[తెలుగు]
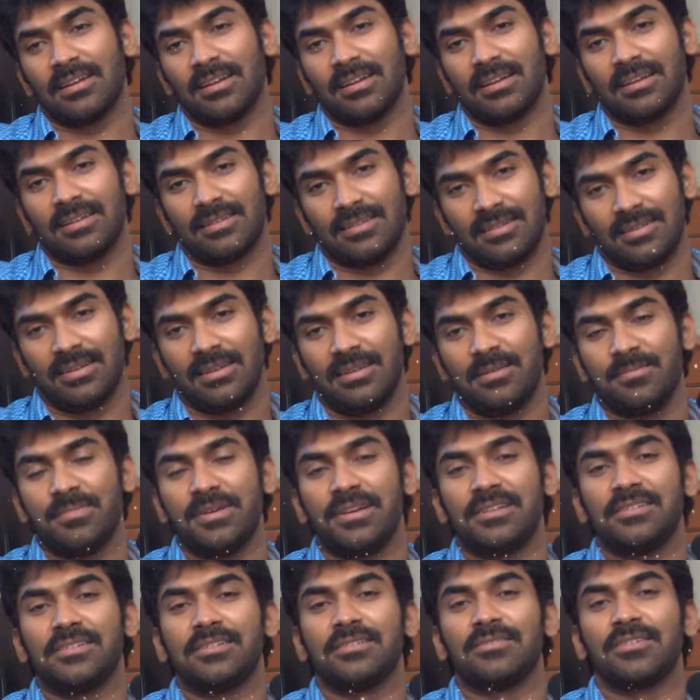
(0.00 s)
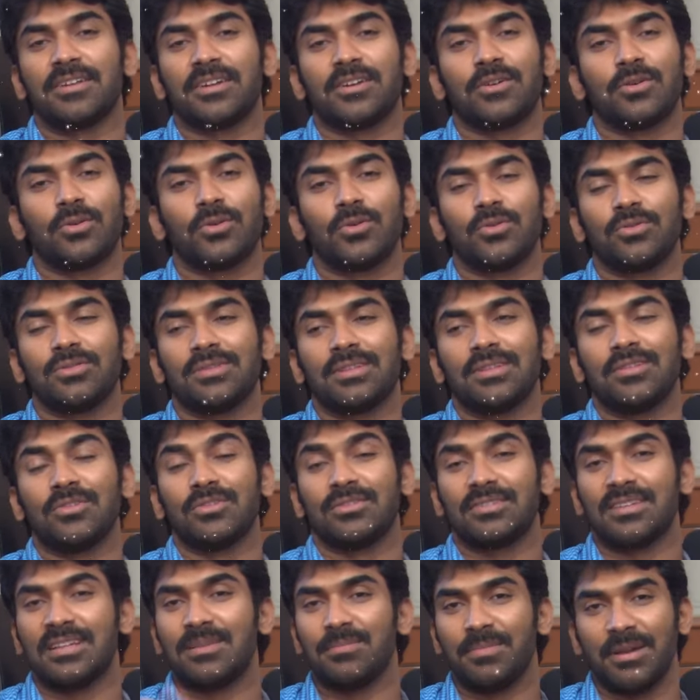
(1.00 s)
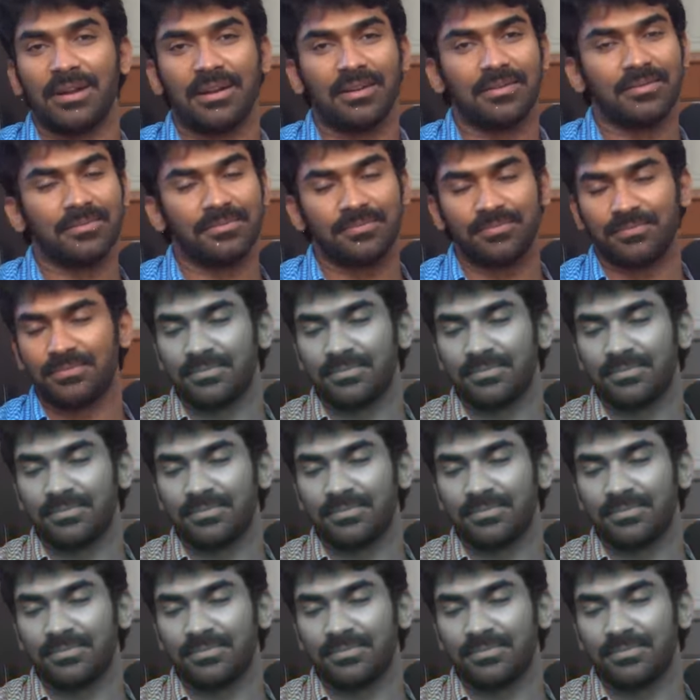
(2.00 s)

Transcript: గారి ఇమేజ్ వర్కౌట్ అవుతుంది సీన్ వేయడం